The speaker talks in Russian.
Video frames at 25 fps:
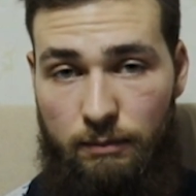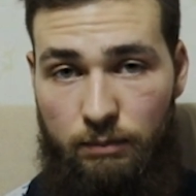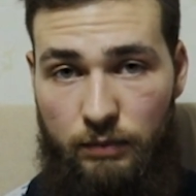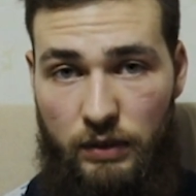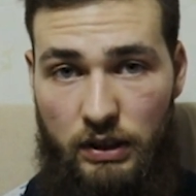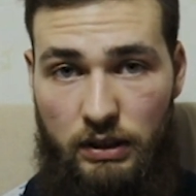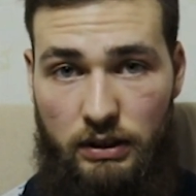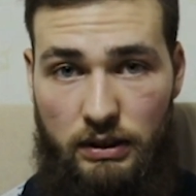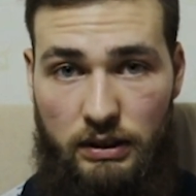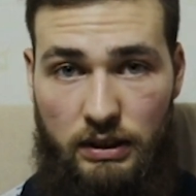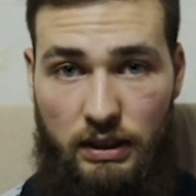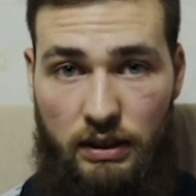
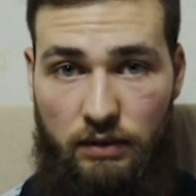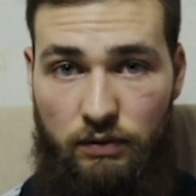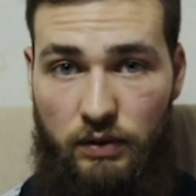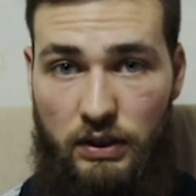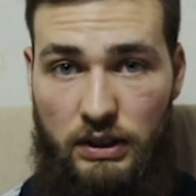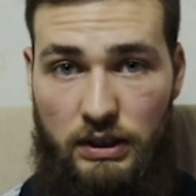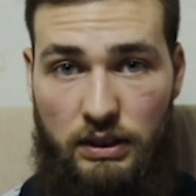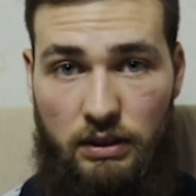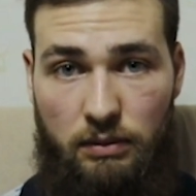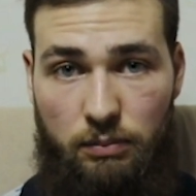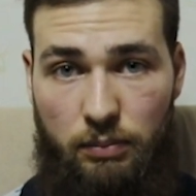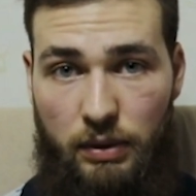И,
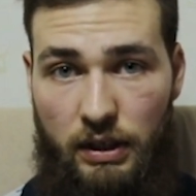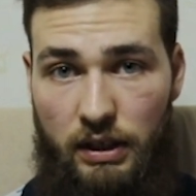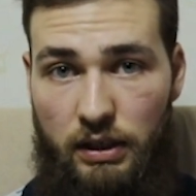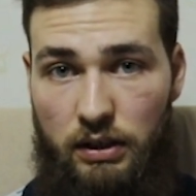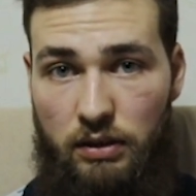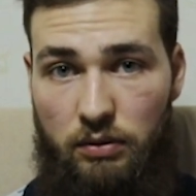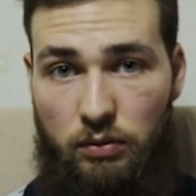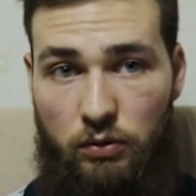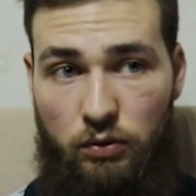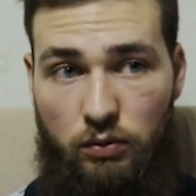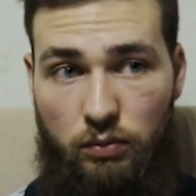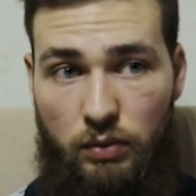соответственно,
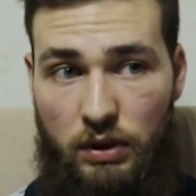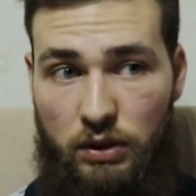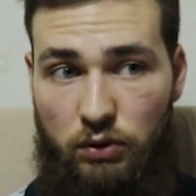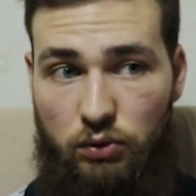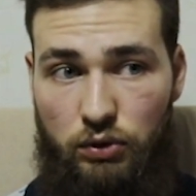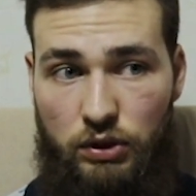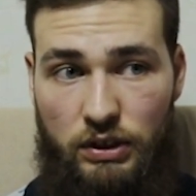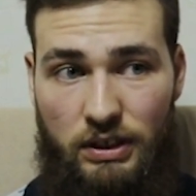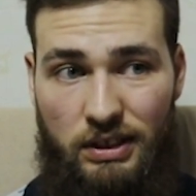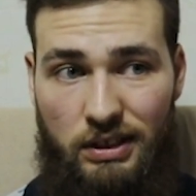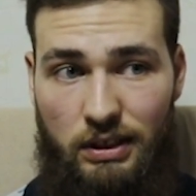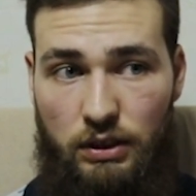поэтому могу
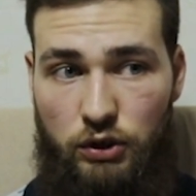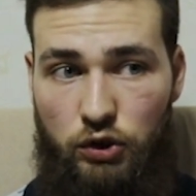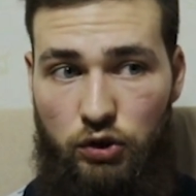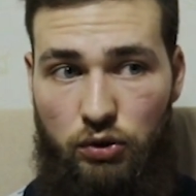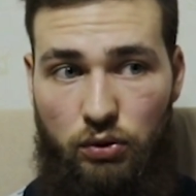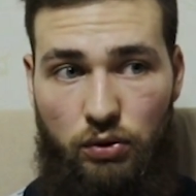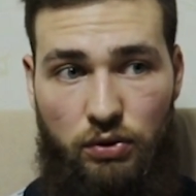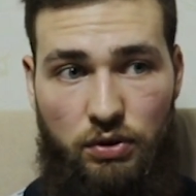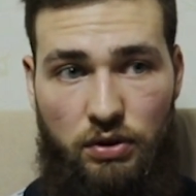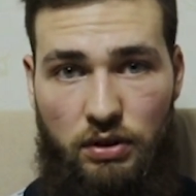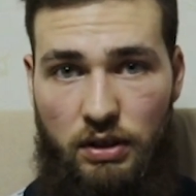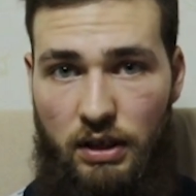сказать,
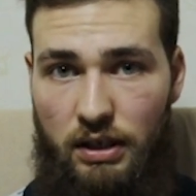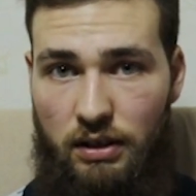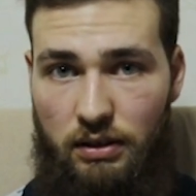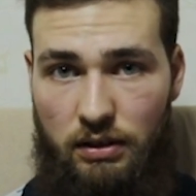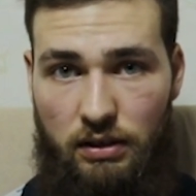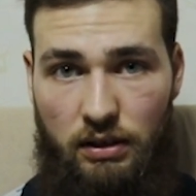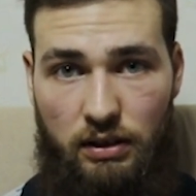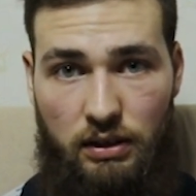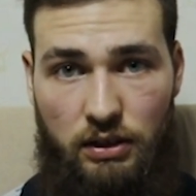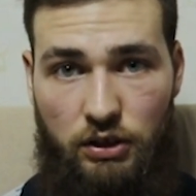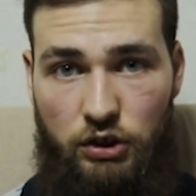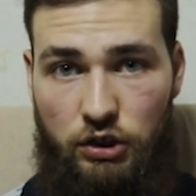что нет,
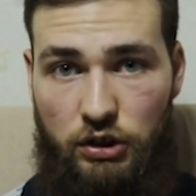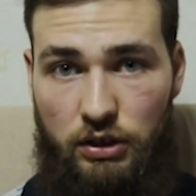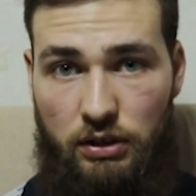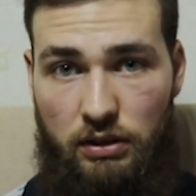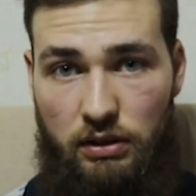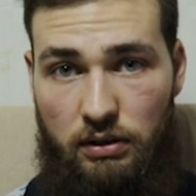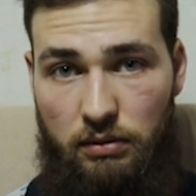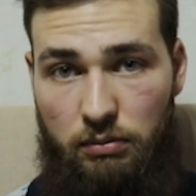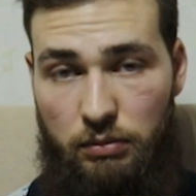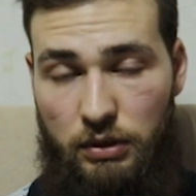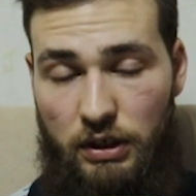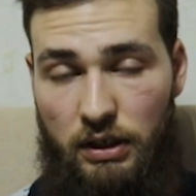
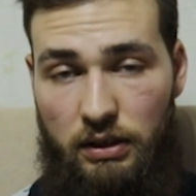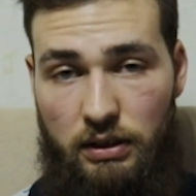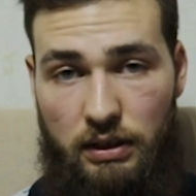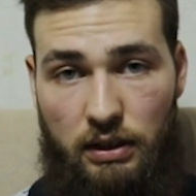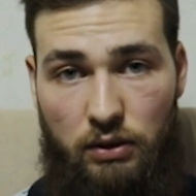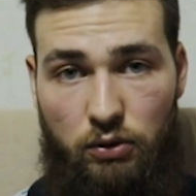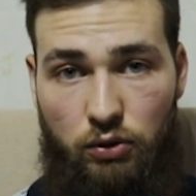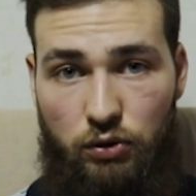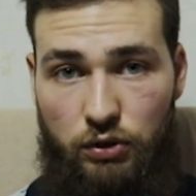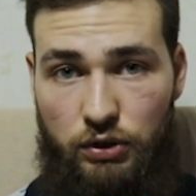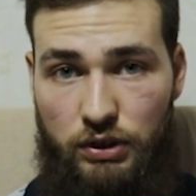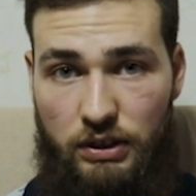лично мне
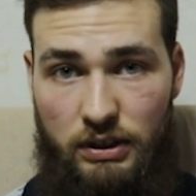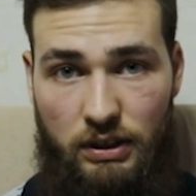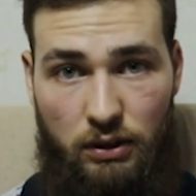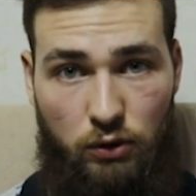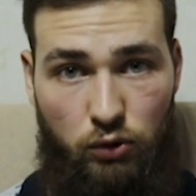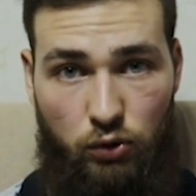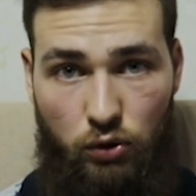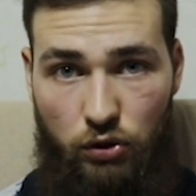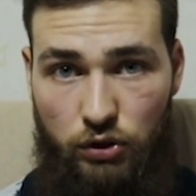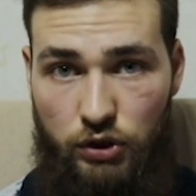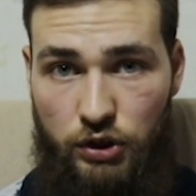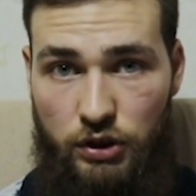такой
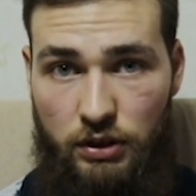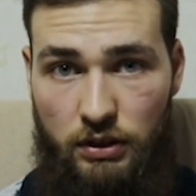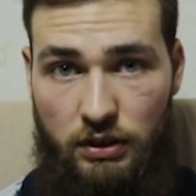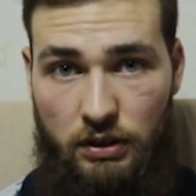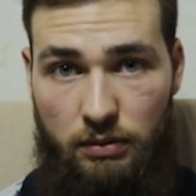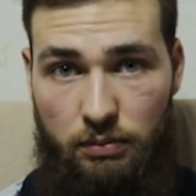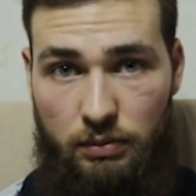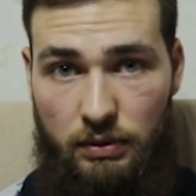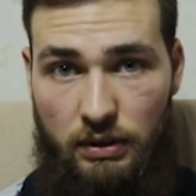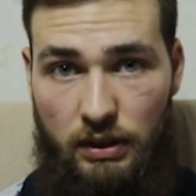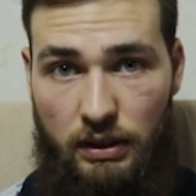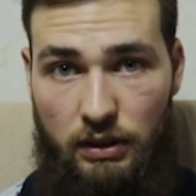стиль точно не
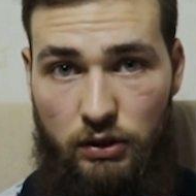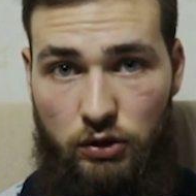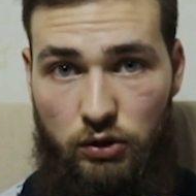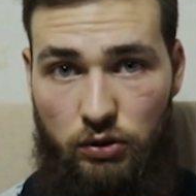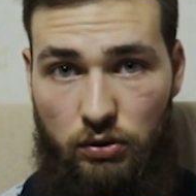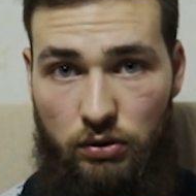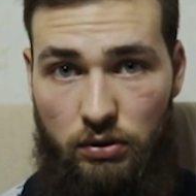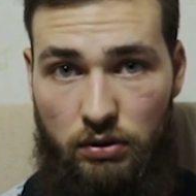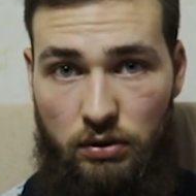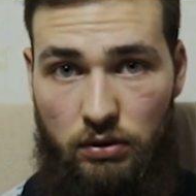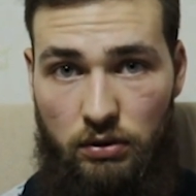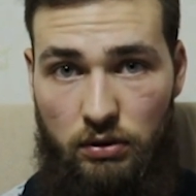
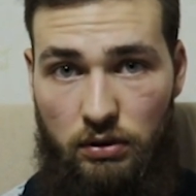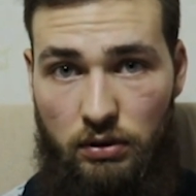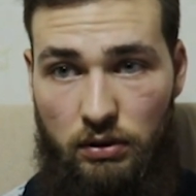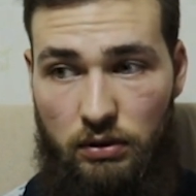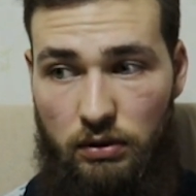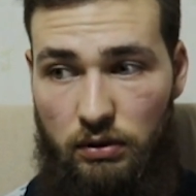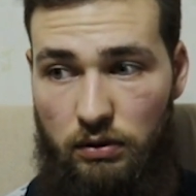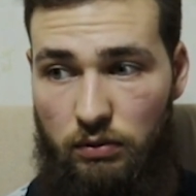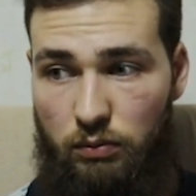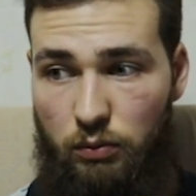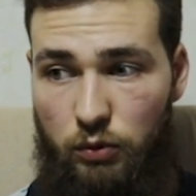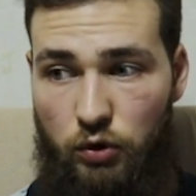подойдет
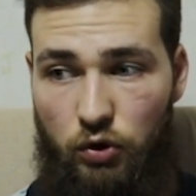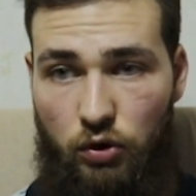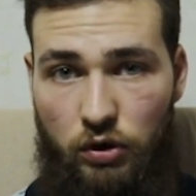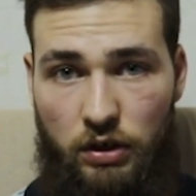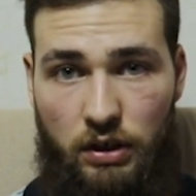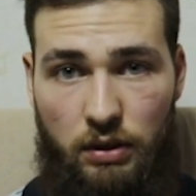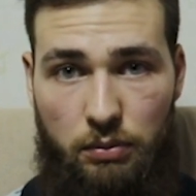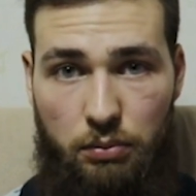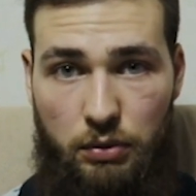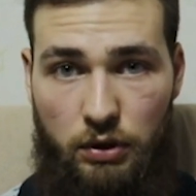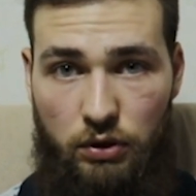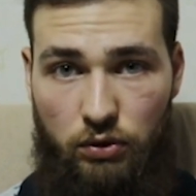
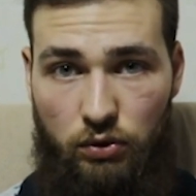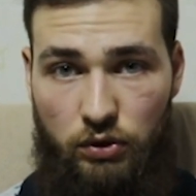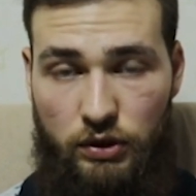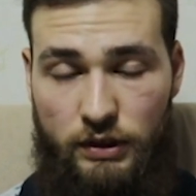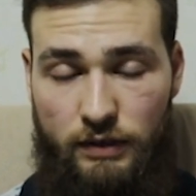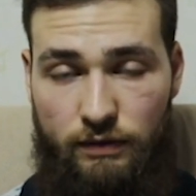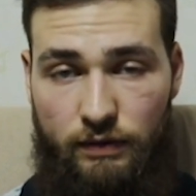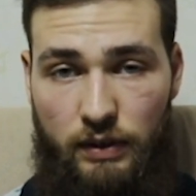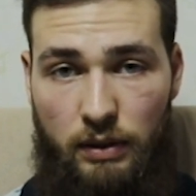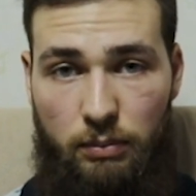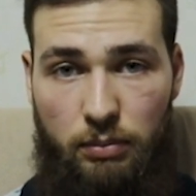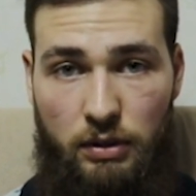много
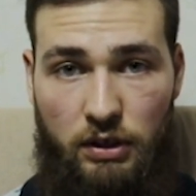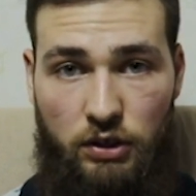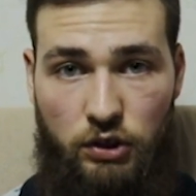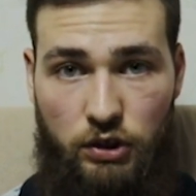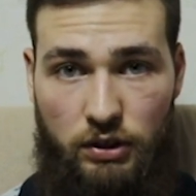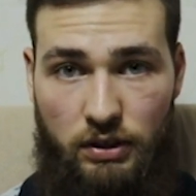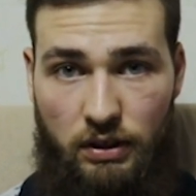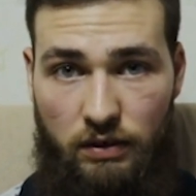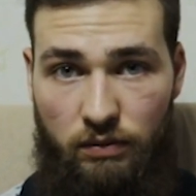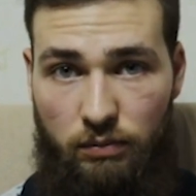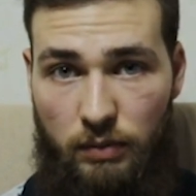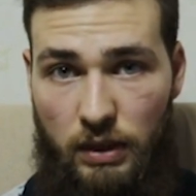минусов, опять же,
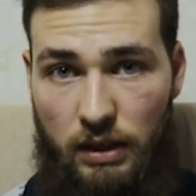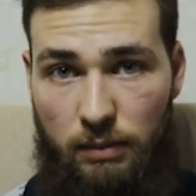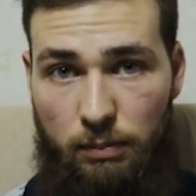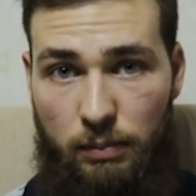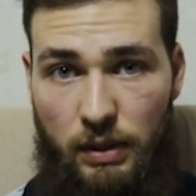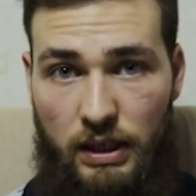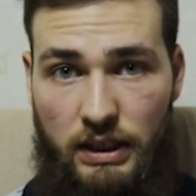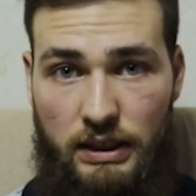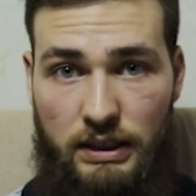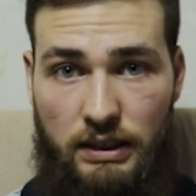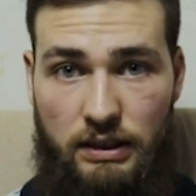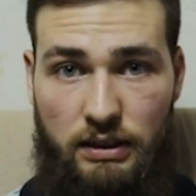
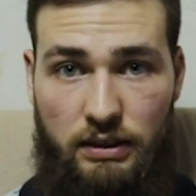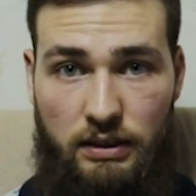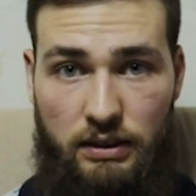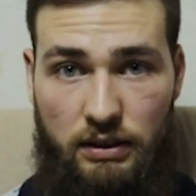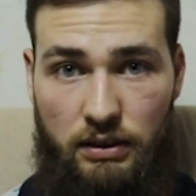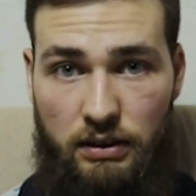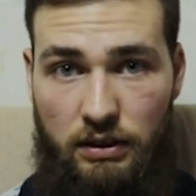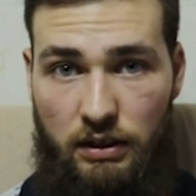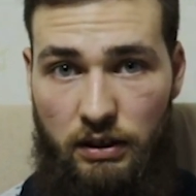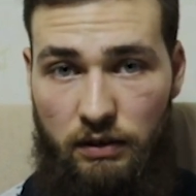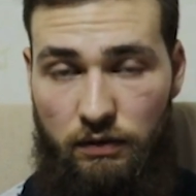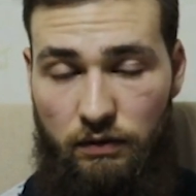травмоопасность
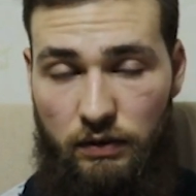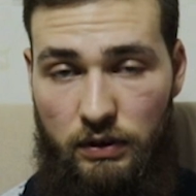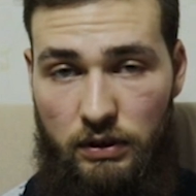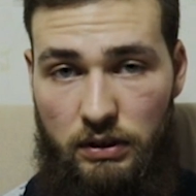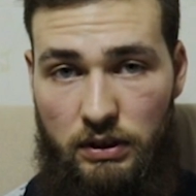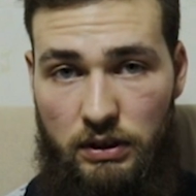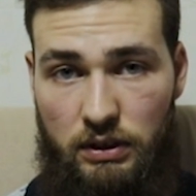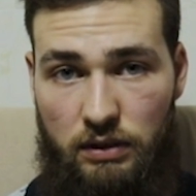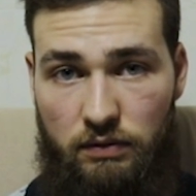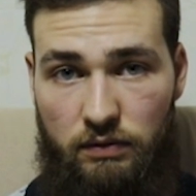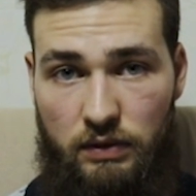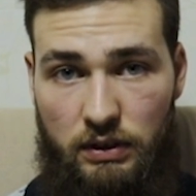и
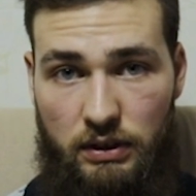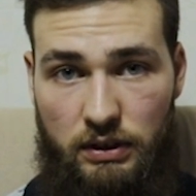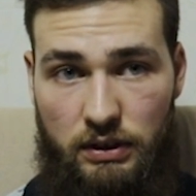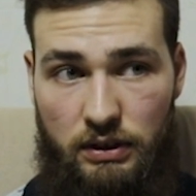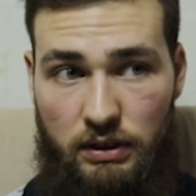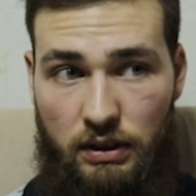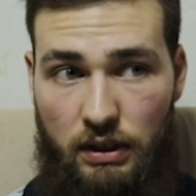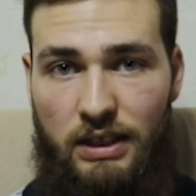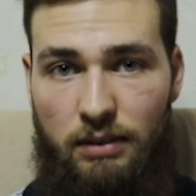неэффективность.